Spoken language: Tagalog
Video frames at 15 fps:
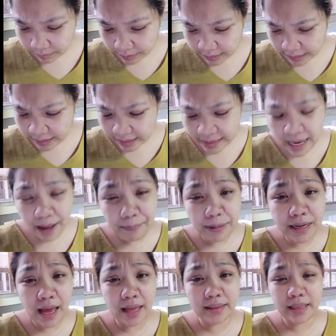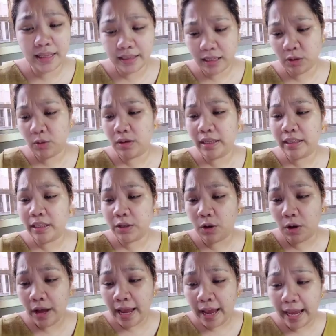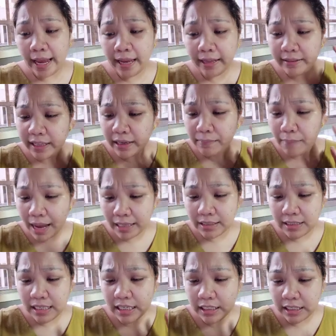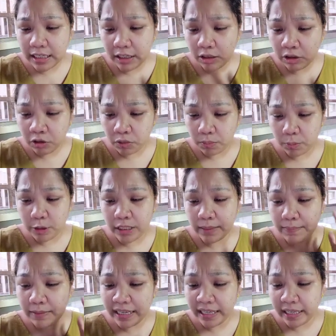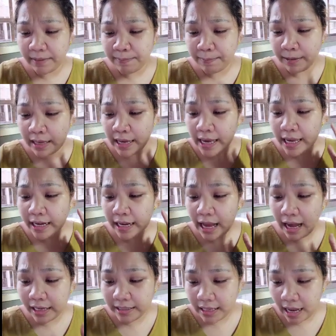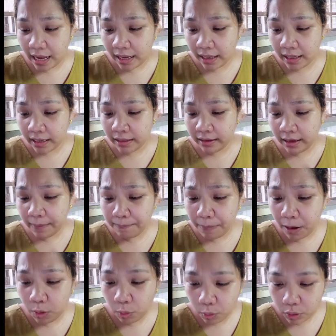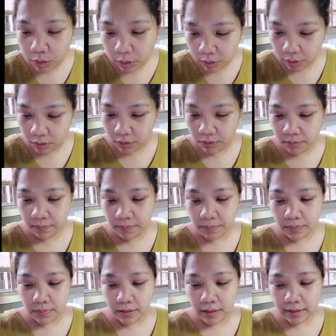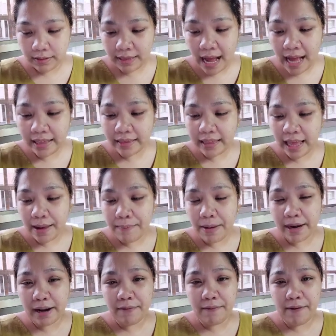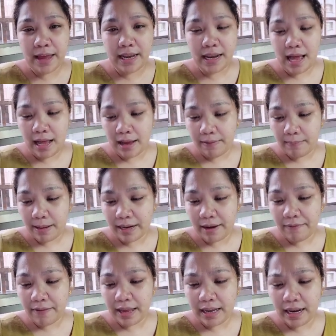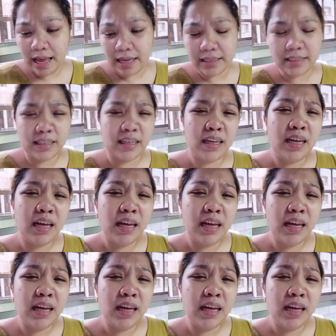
sinasabi natin, katulad nito, 18 months ECQ, posibleng ikakasa ng Pangulo. Dante Maravela, Maravelas.